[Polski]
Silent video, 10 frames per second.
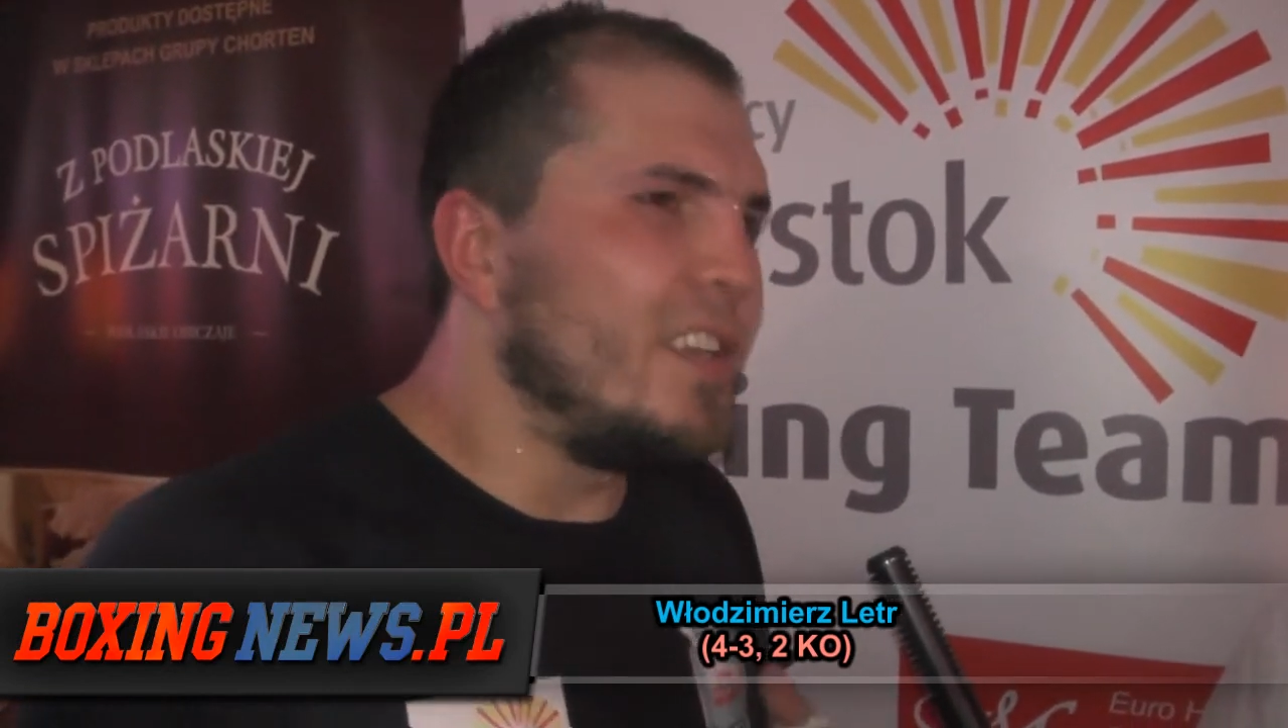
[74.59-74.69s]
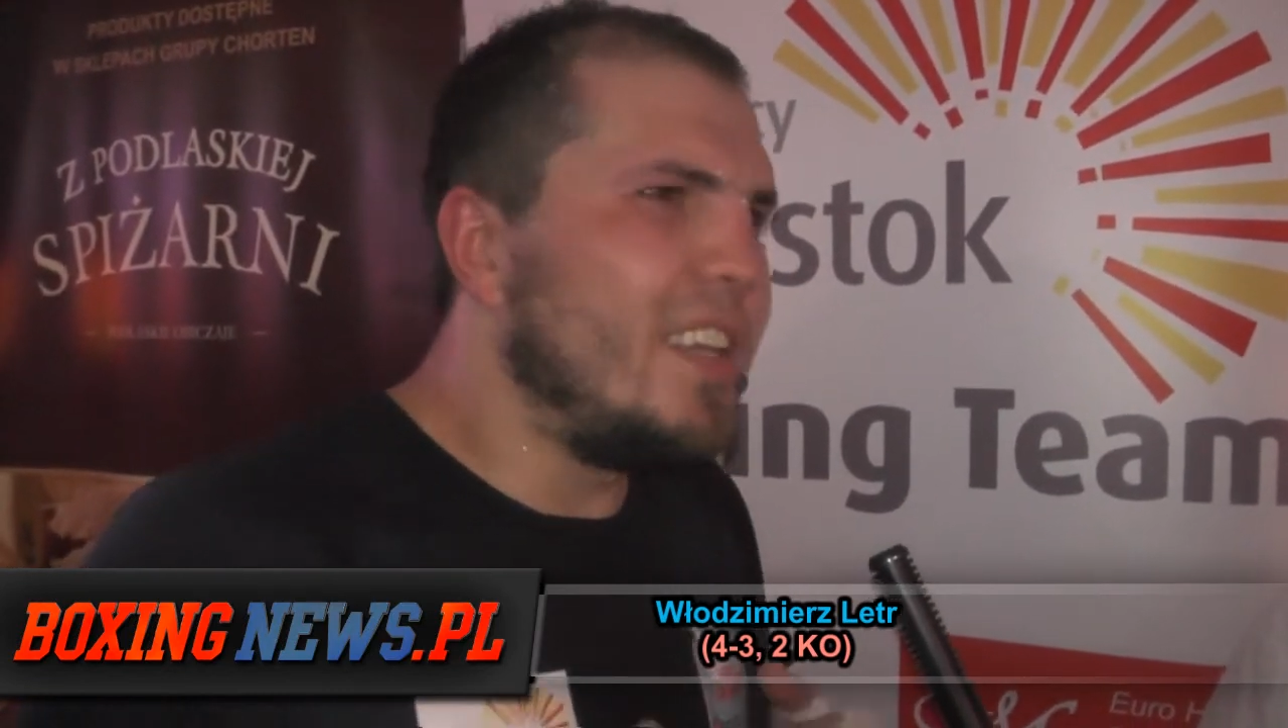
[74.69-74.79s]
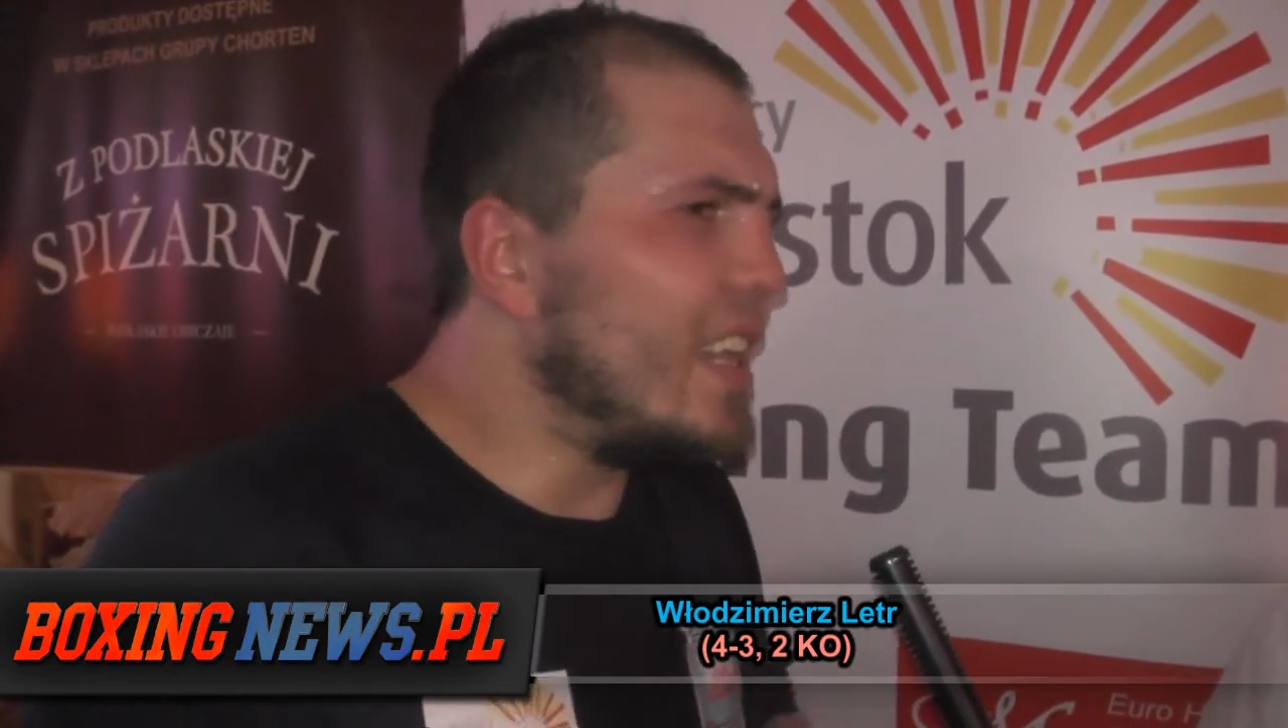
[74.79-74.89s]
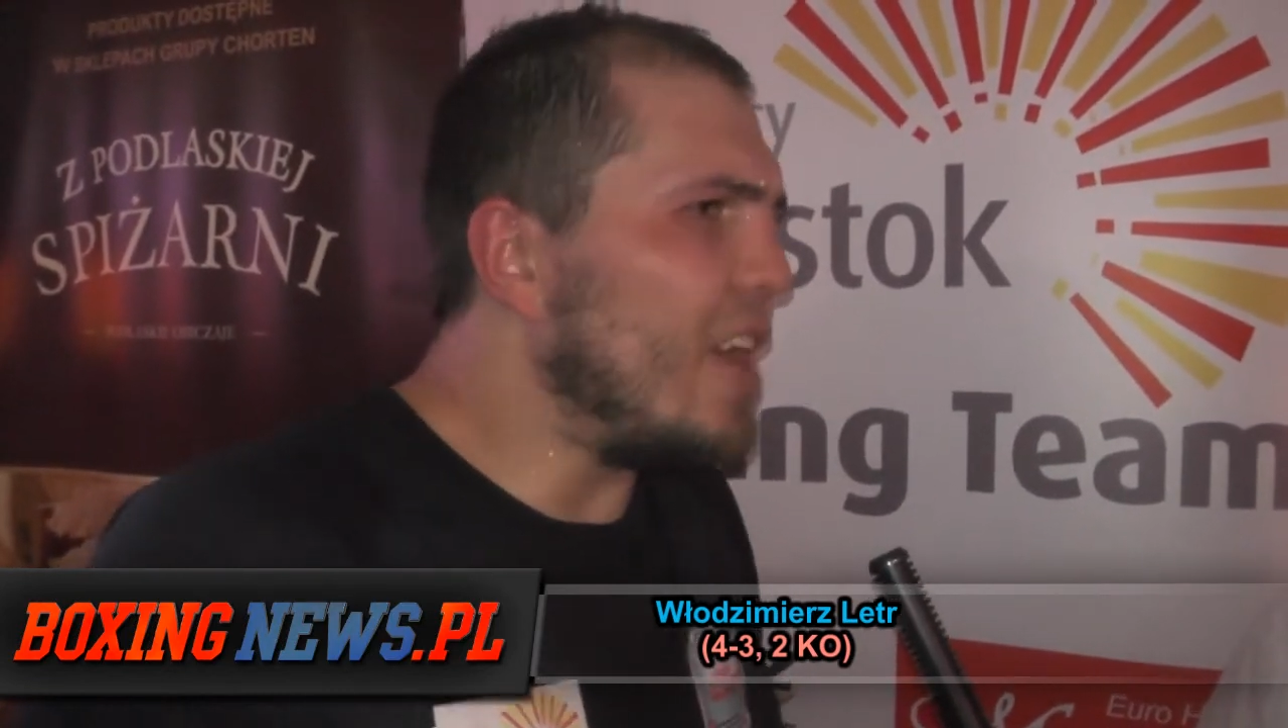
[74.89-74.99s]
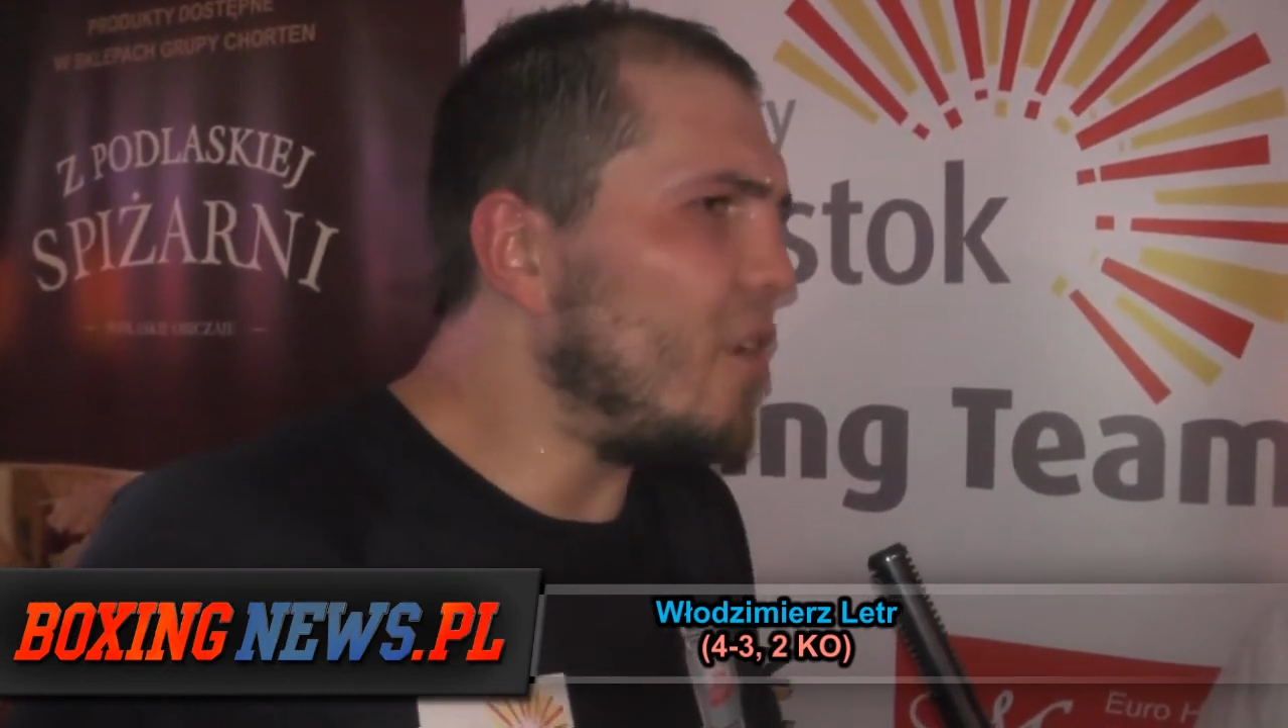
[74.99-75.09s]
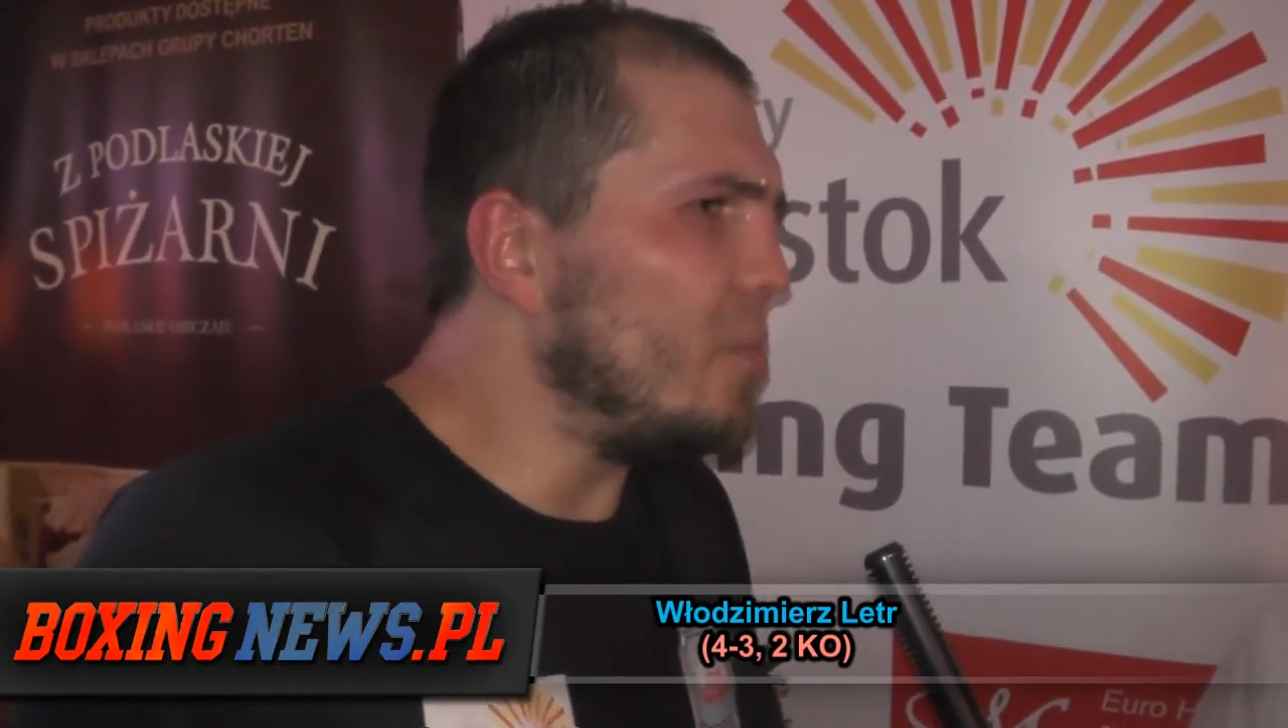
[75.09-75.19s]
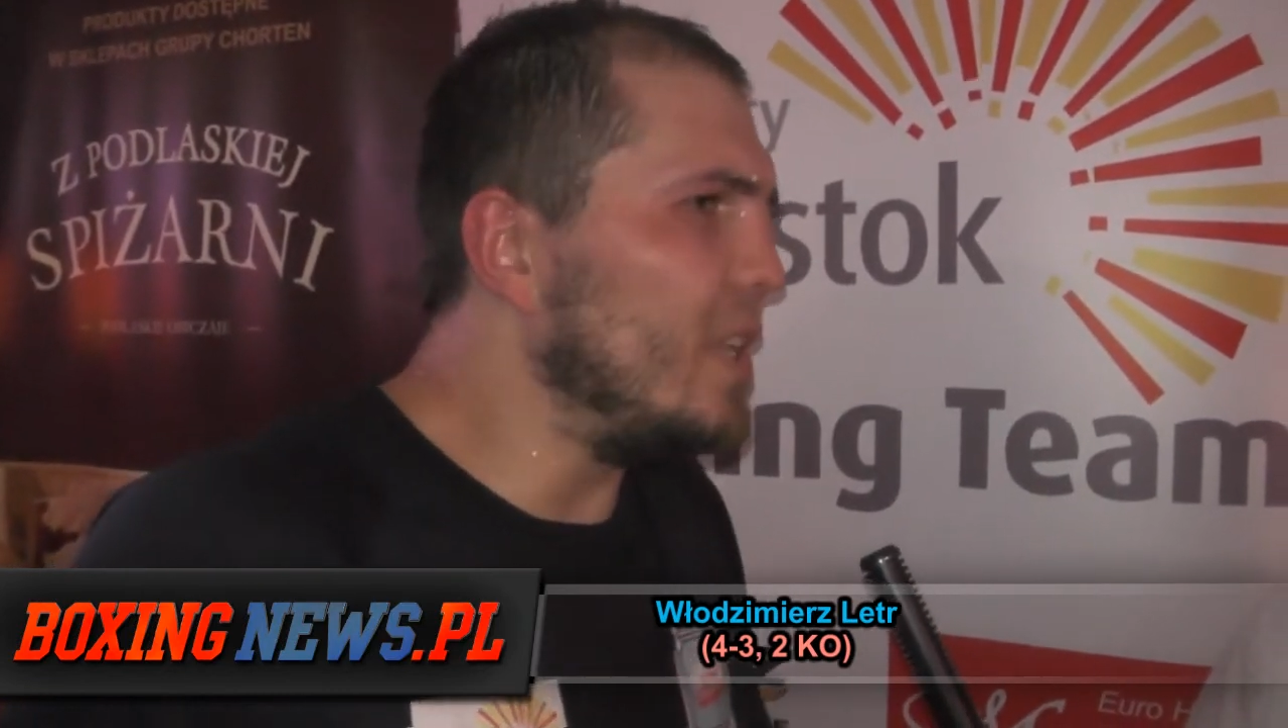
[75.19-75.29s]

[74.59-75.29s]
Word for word: nie dawał